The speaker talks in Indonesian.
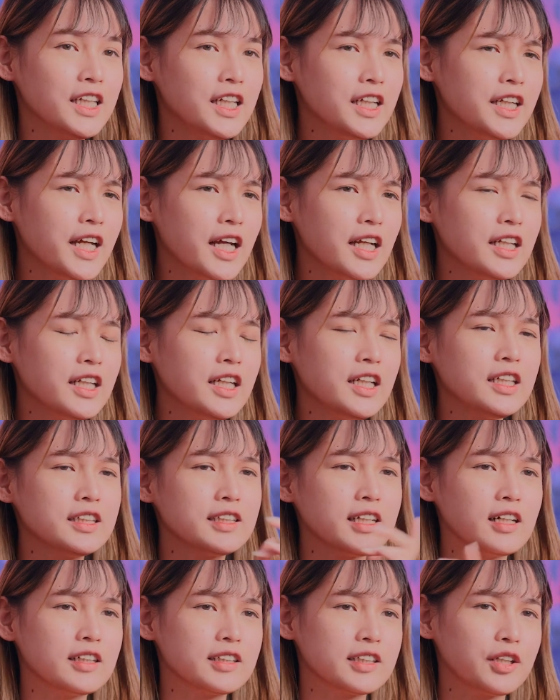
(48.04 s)
Ini dia
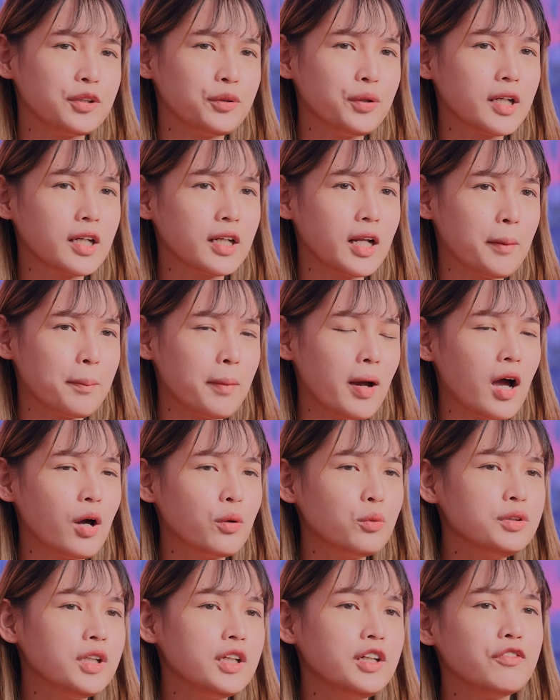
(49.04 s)
nih salah satunya kenapa
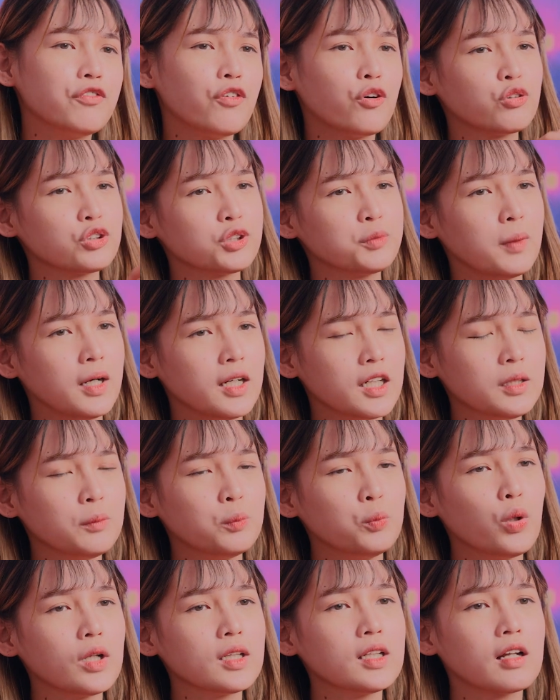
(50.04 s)
aku jadi fokus
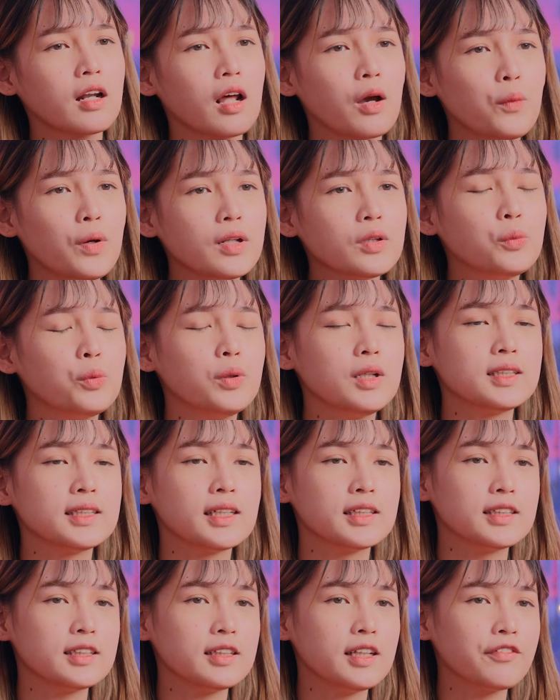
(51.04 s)
banget buat ngerawat kulit
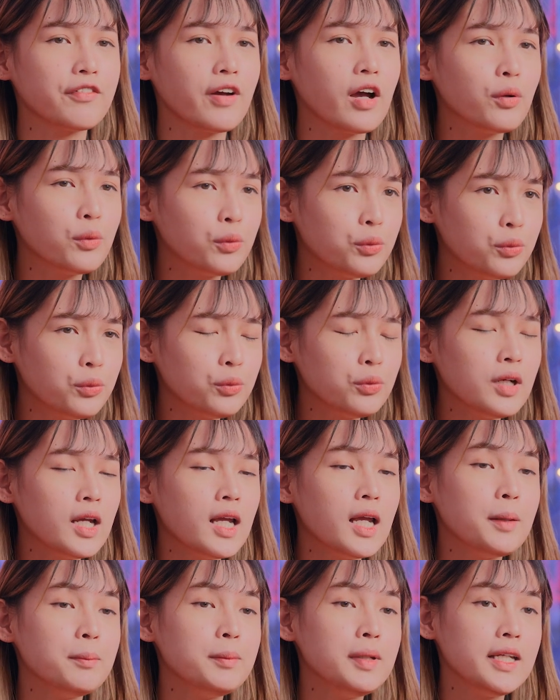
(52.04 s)
sensitif aku
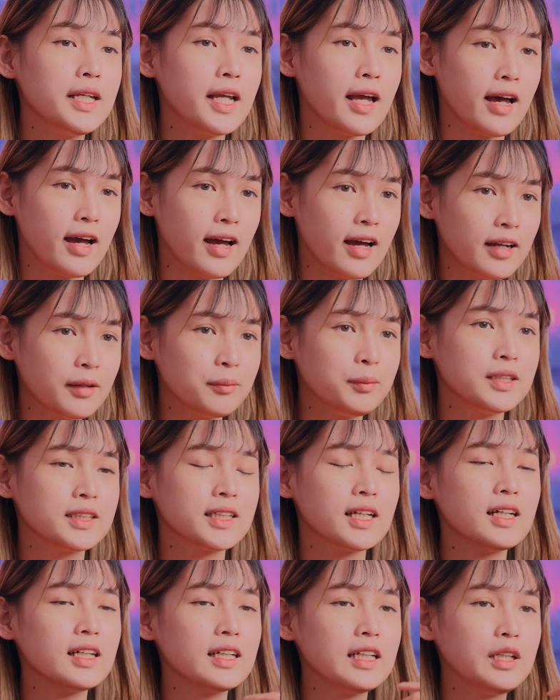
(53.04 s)
biar
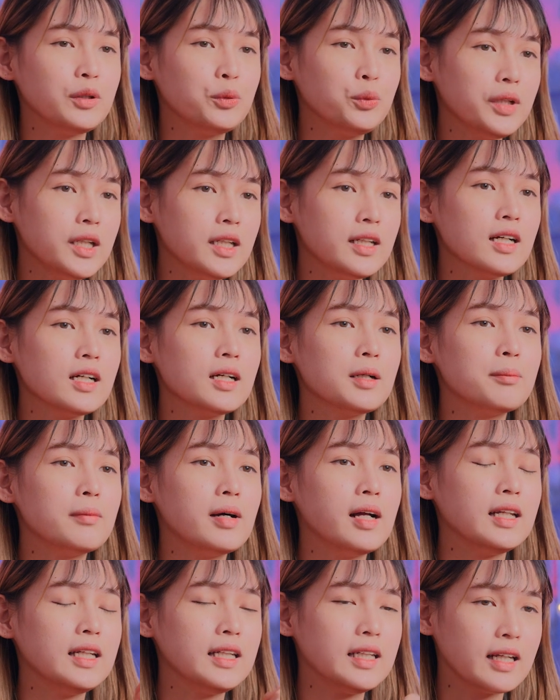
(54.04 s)
bisa melindungi dan
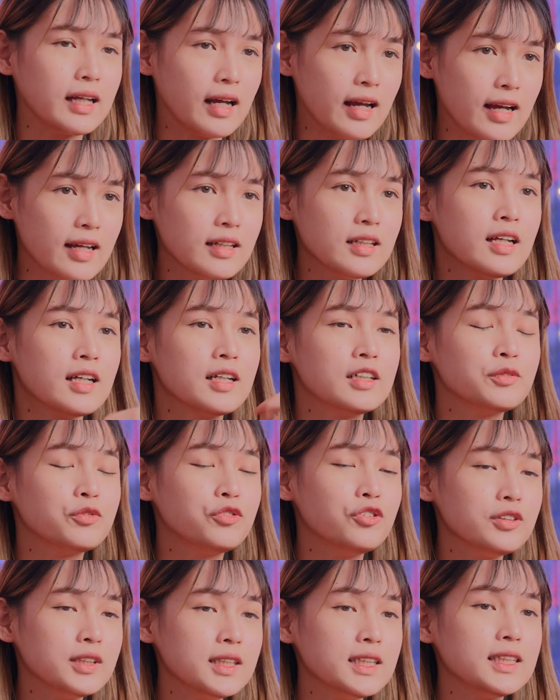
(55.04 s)
mengembalikan
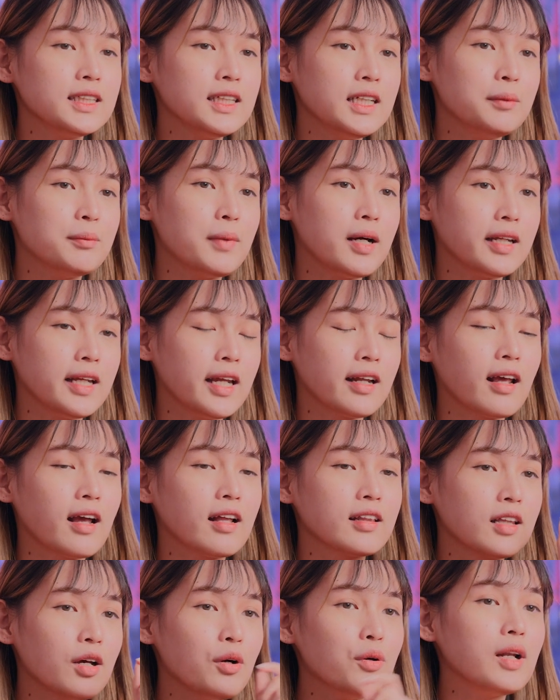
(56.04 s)
fungsi skin barrier
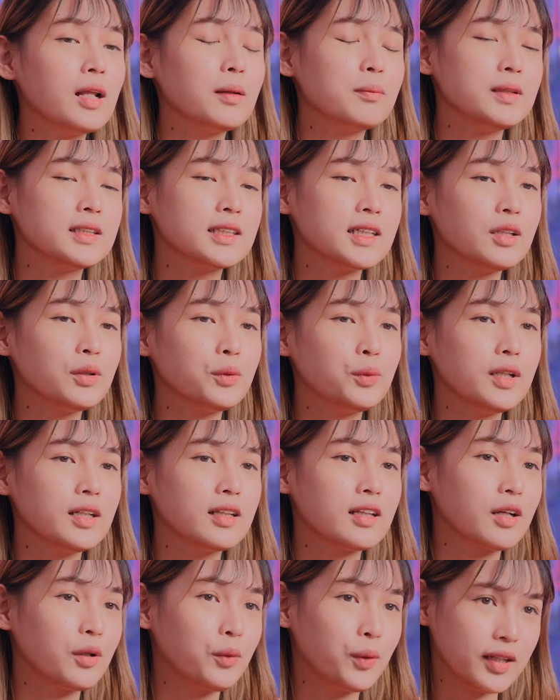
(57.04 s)
atau lapisan
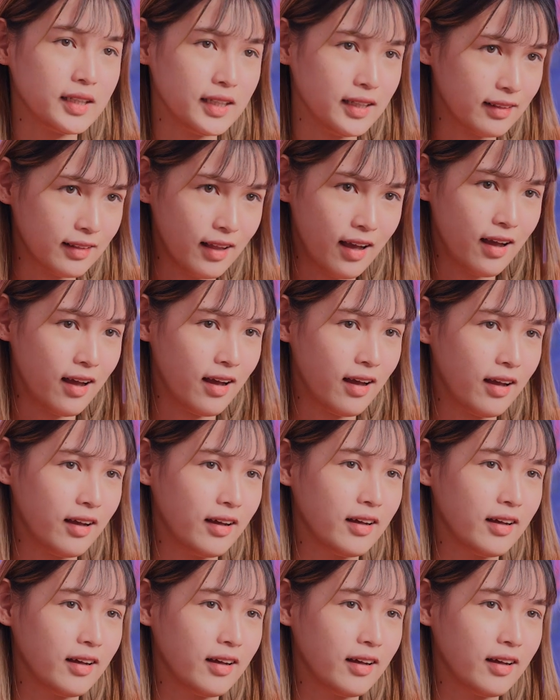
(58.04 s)
kulit terluar kita